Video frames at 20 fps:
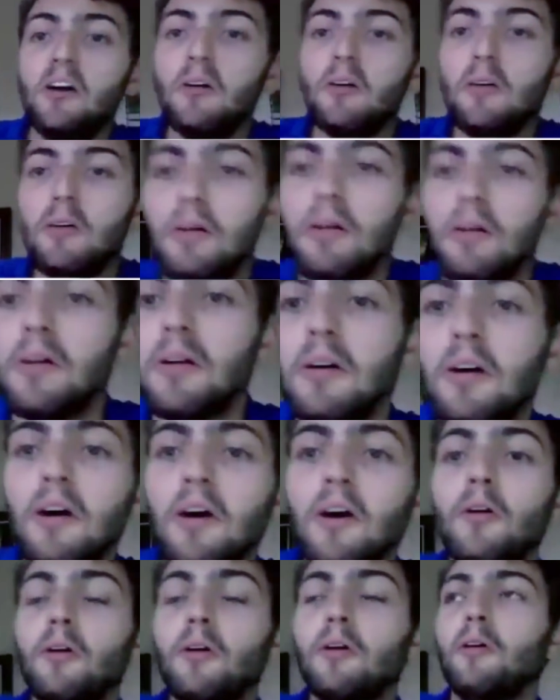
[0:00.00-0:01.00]
o,
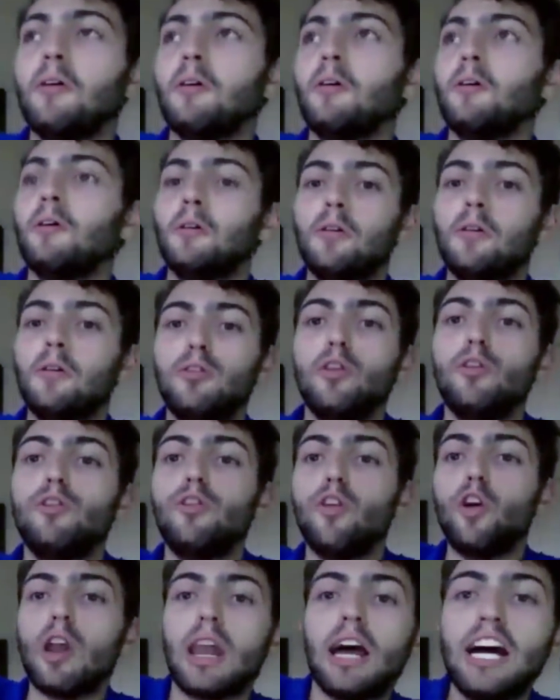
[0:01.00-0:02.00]
o, o
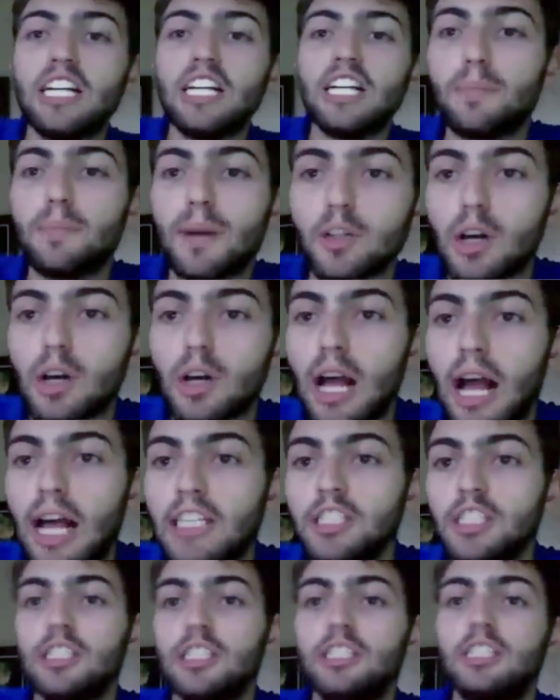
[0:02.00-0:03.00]
volante para jogar
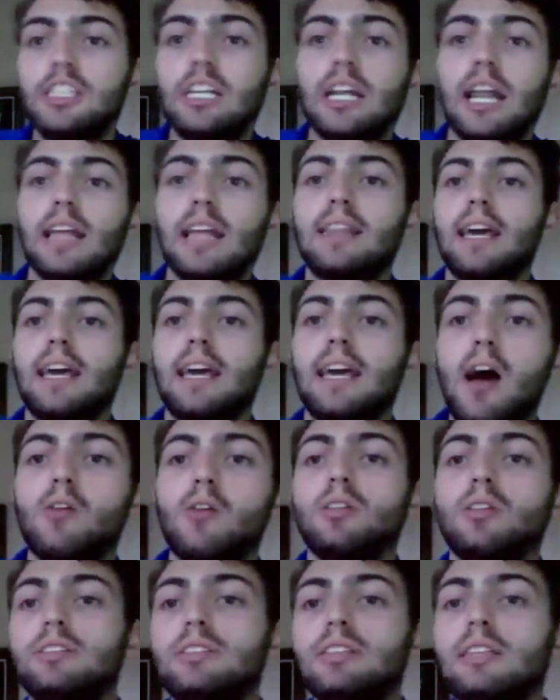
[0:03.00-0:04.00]
de, de
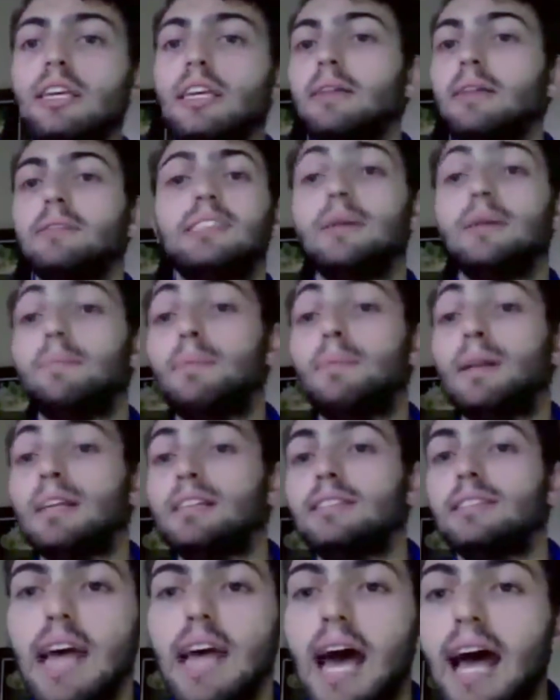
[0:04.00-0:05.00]
lateral, assim, se
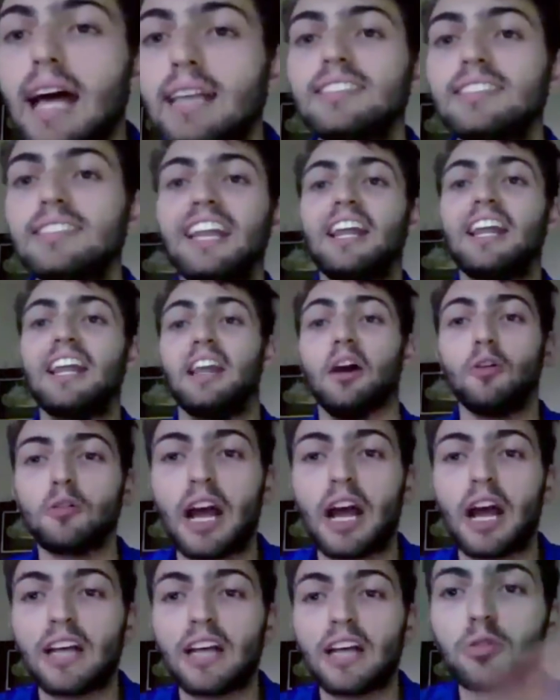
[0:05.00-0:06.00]
precisasse, né? Não
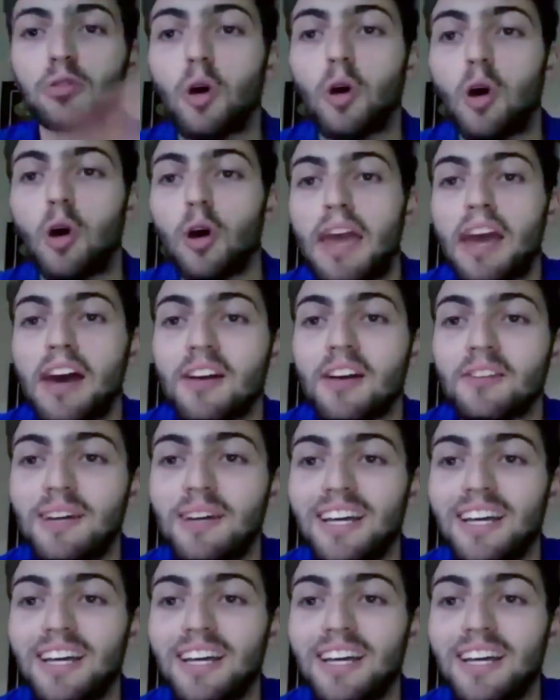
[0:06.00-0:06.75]
no caso do Romero,